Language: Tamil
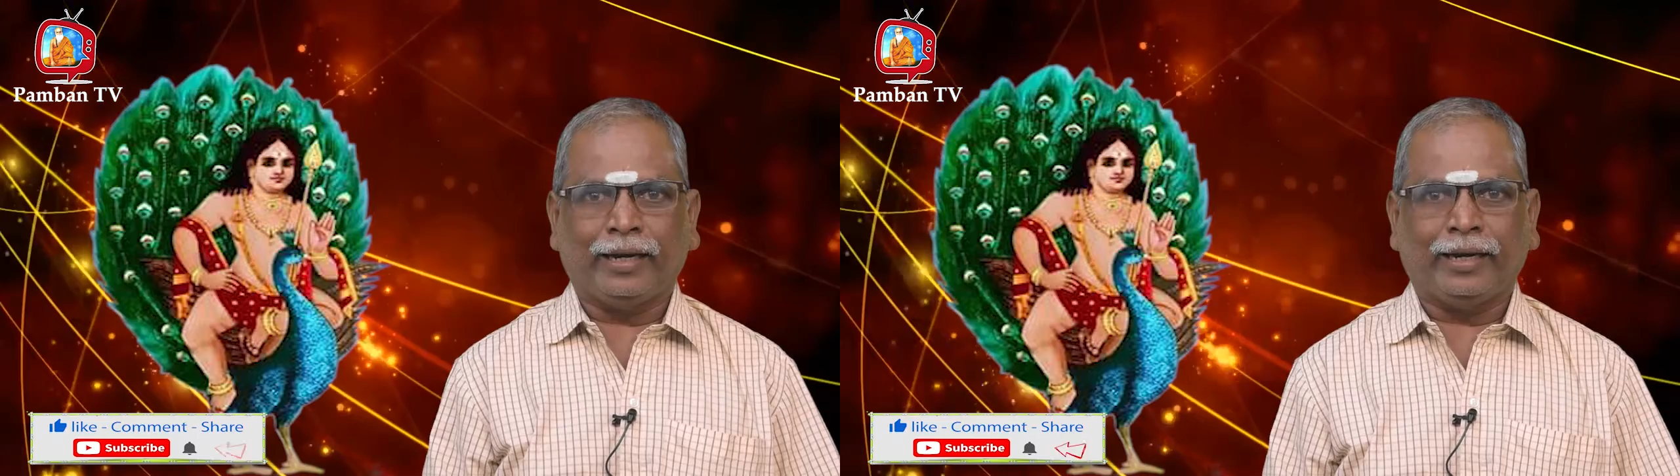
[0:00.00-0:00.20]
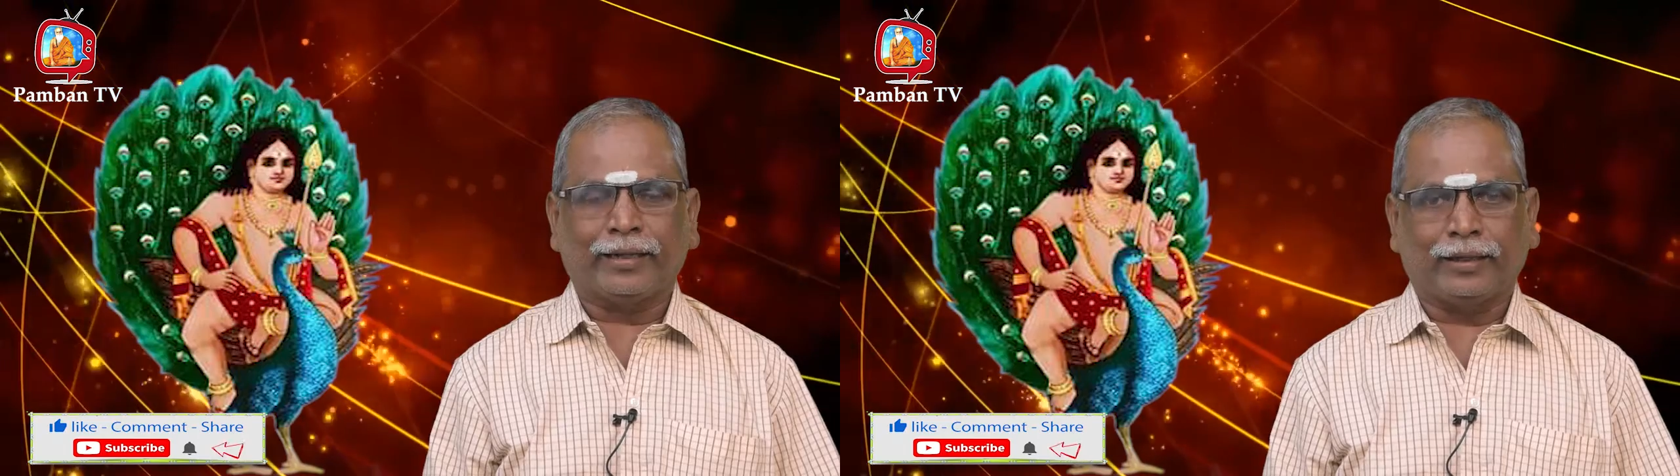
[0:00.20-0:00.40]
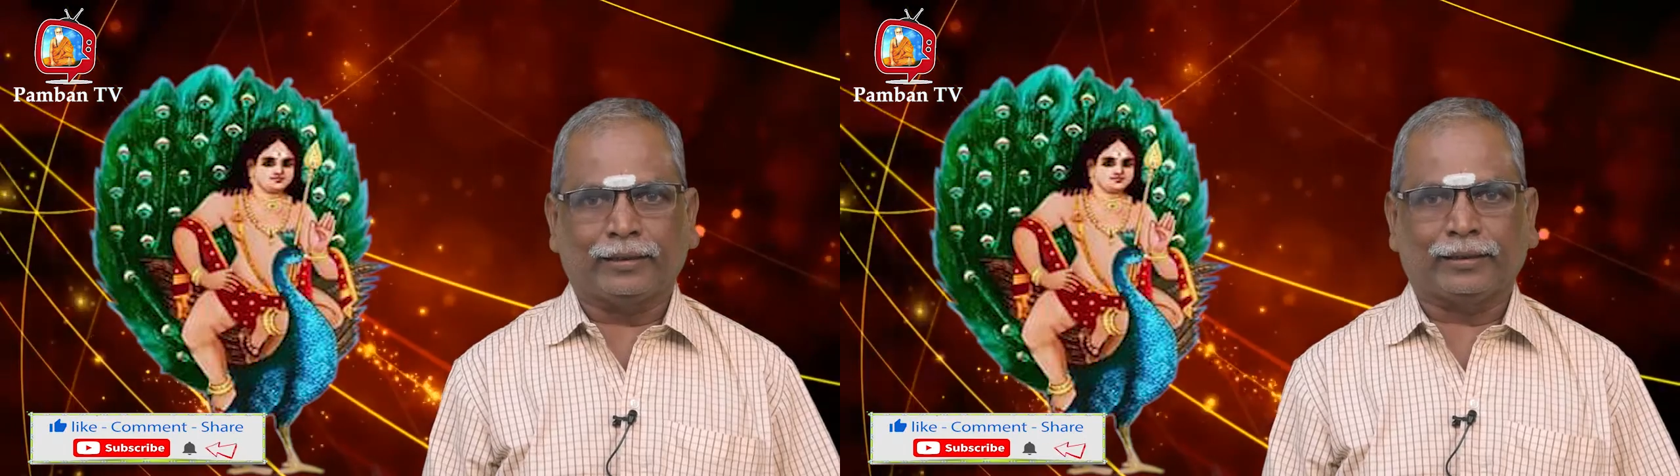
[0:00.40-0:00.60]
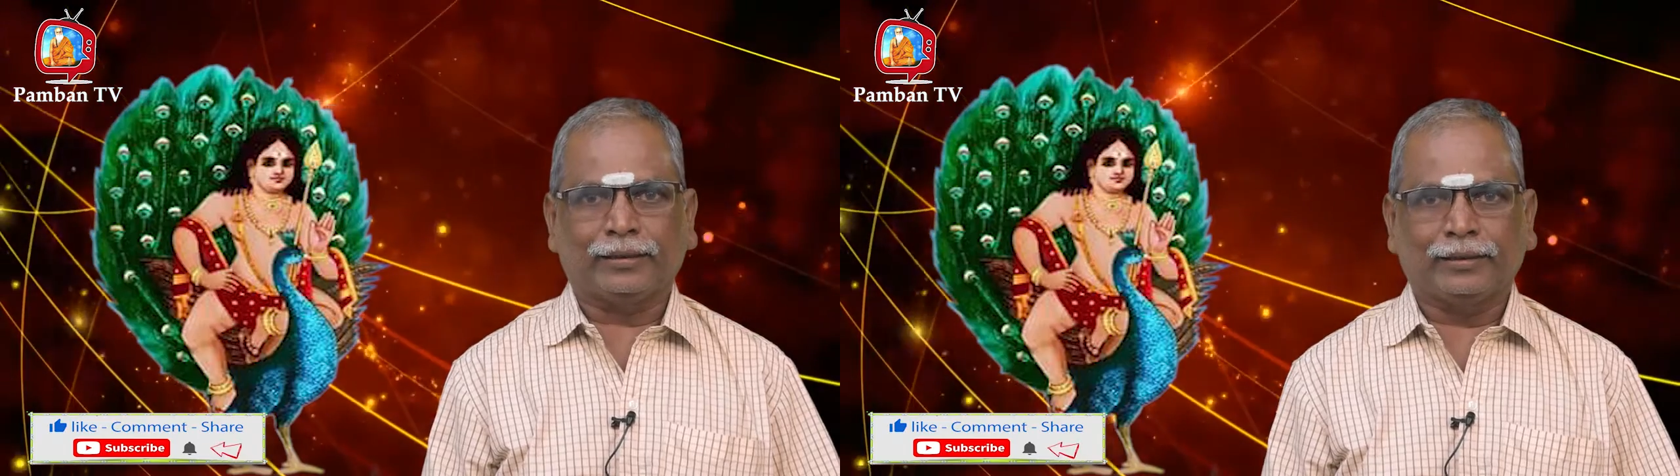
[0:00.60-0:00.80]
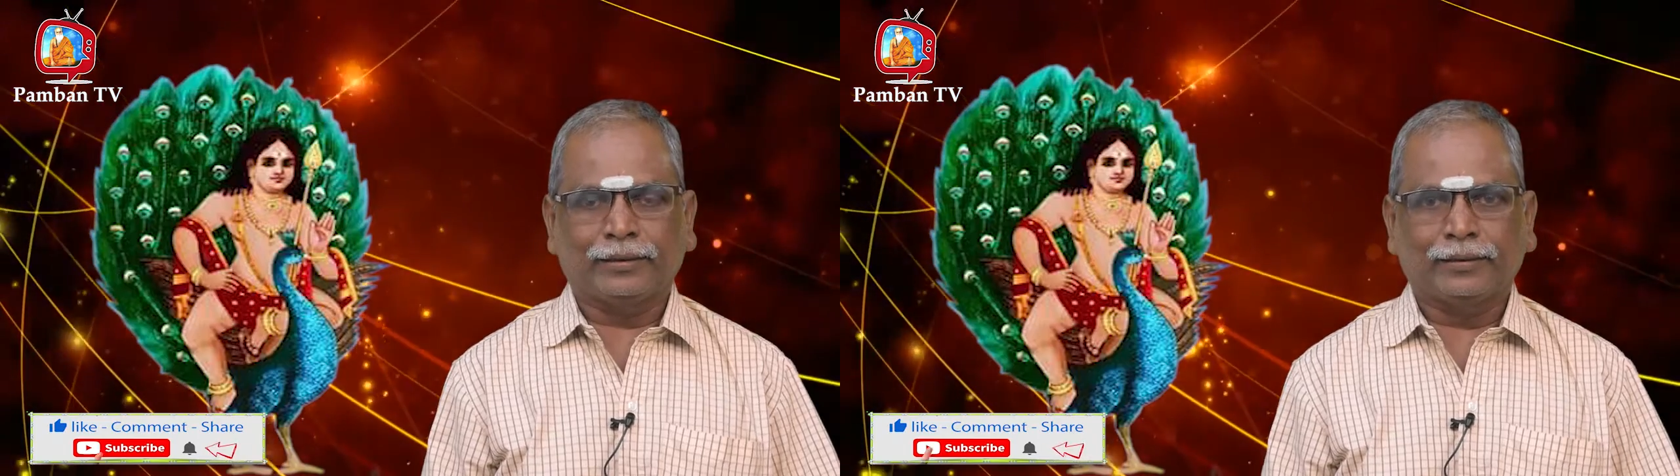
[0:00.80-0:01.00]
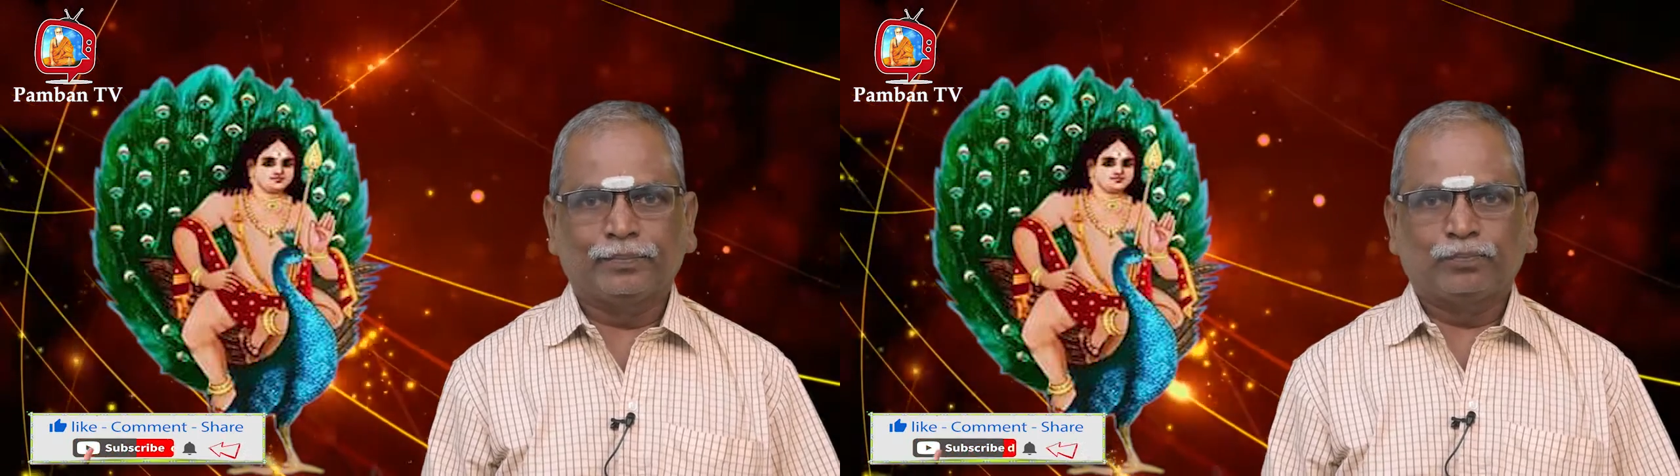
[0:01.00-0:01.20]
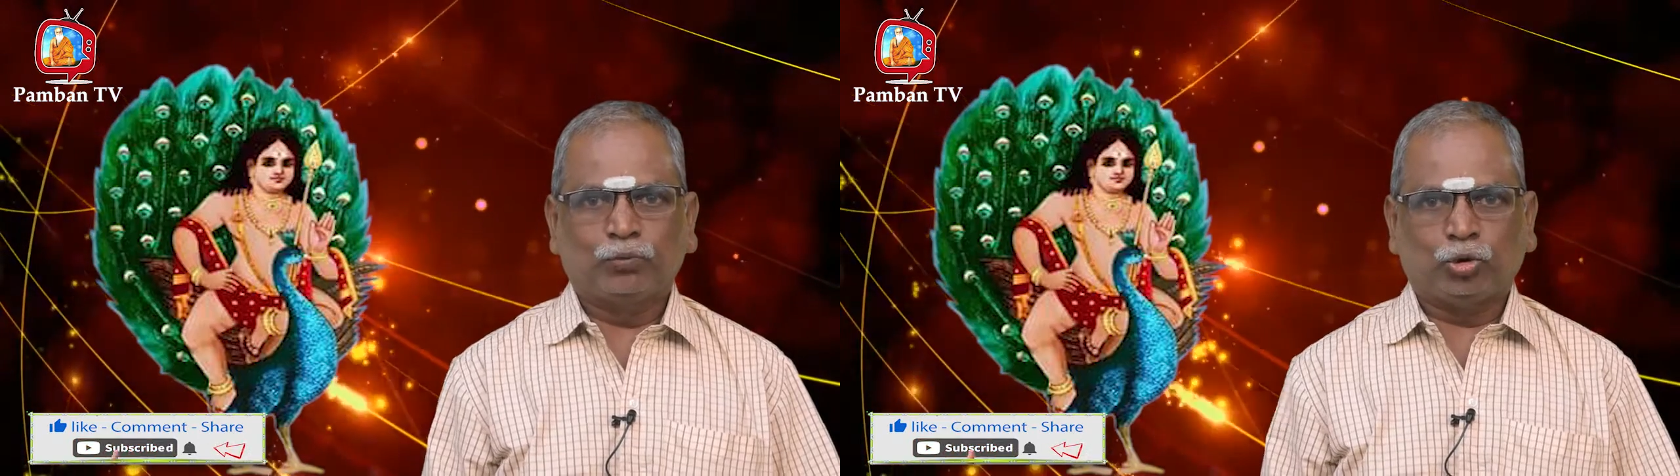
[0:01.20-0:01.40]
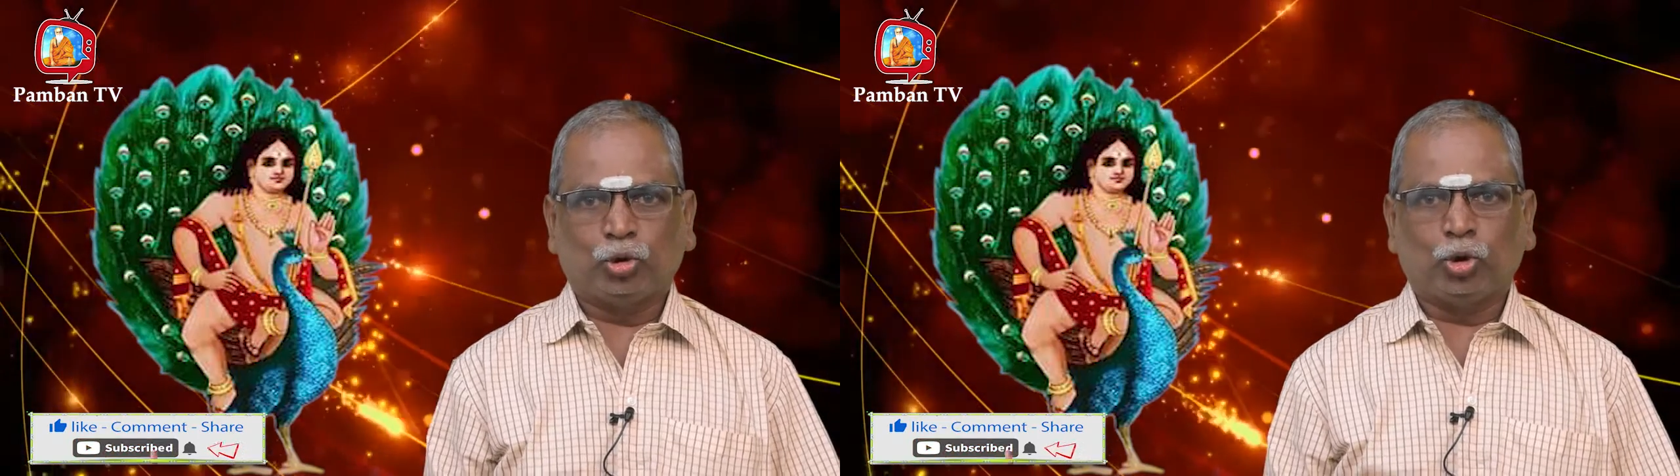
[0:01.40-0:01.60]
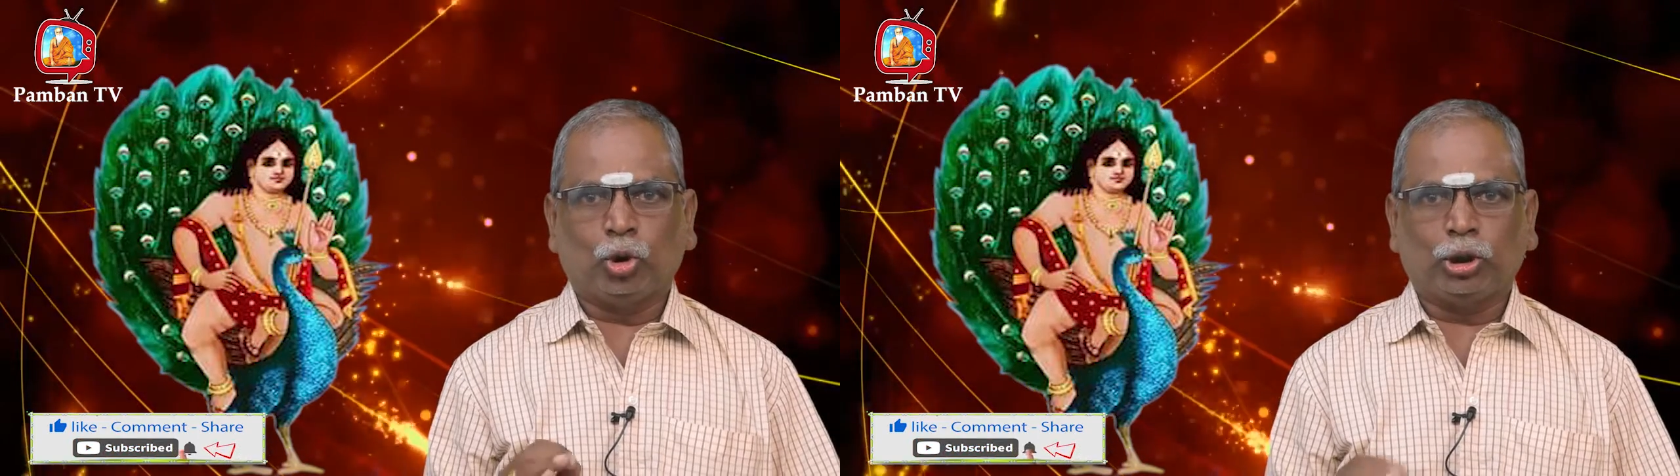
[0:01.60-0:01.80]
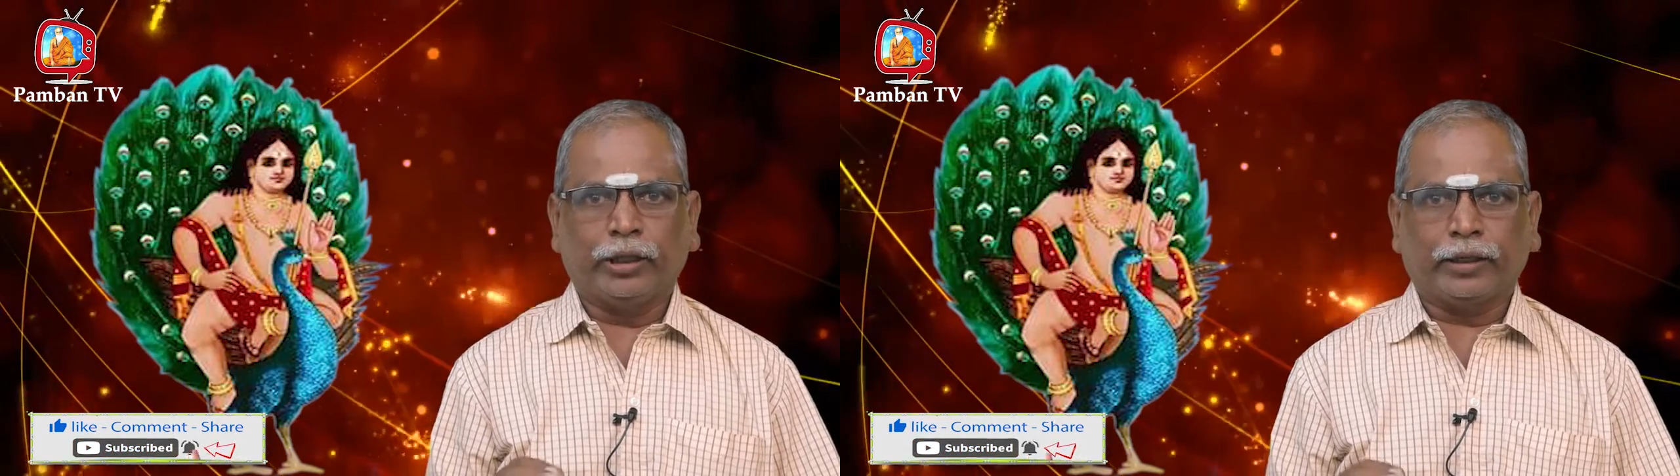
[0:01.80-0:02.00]
நேர்களுக்கு
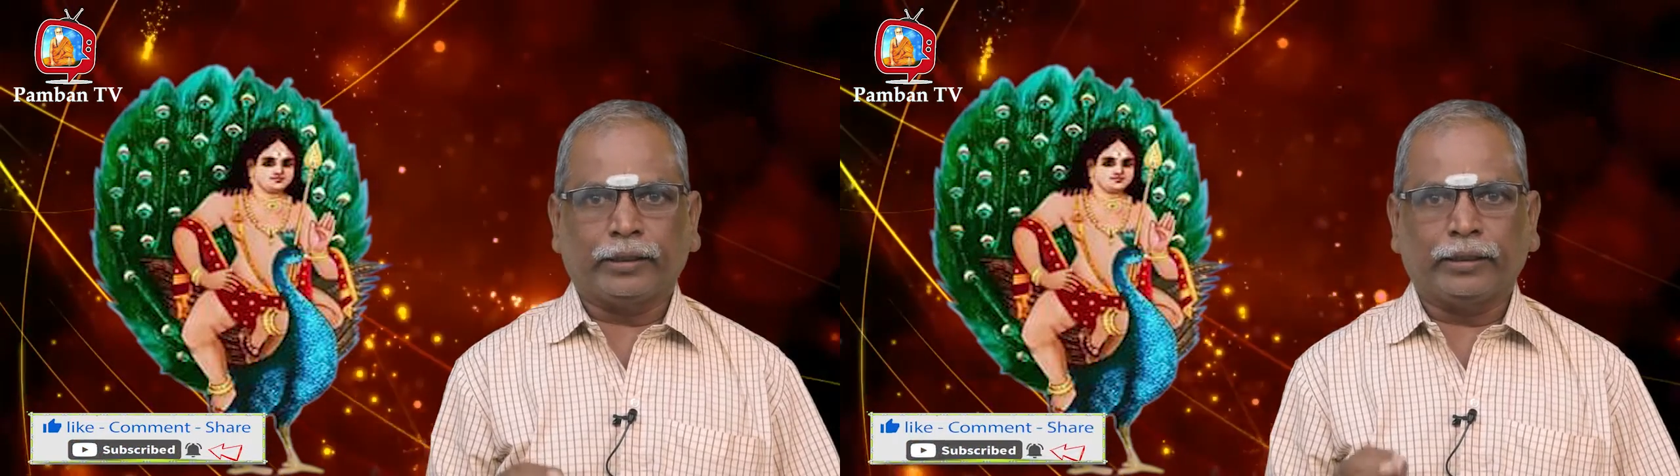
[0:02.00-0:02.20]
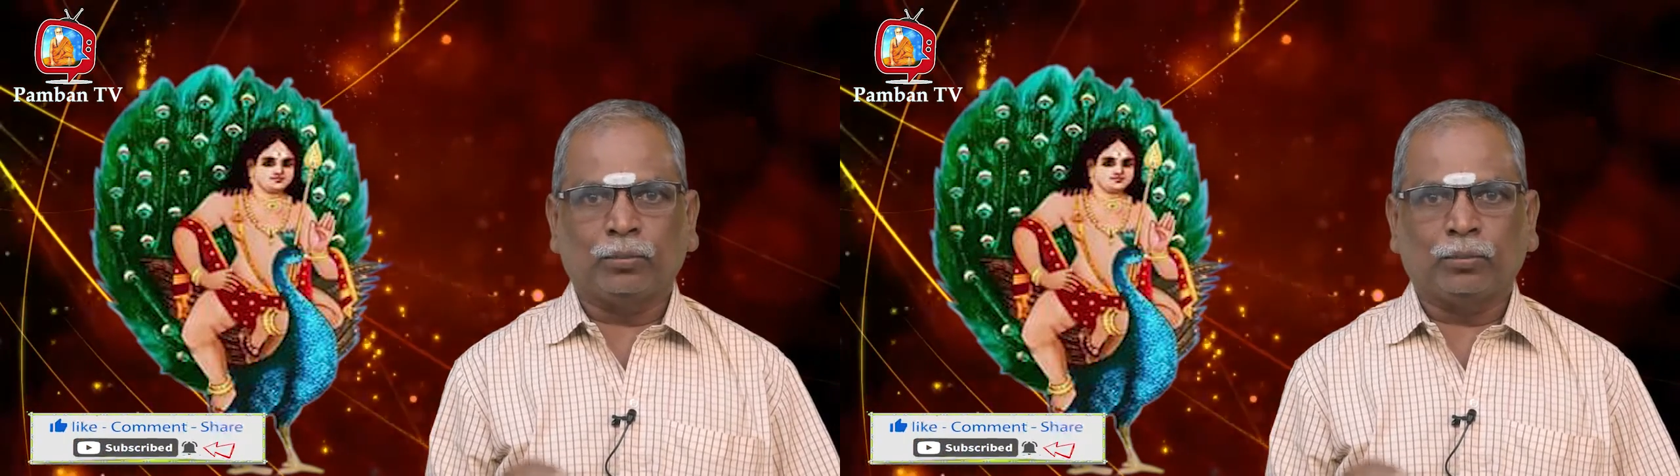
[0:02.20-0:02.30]
ஜோதிடர்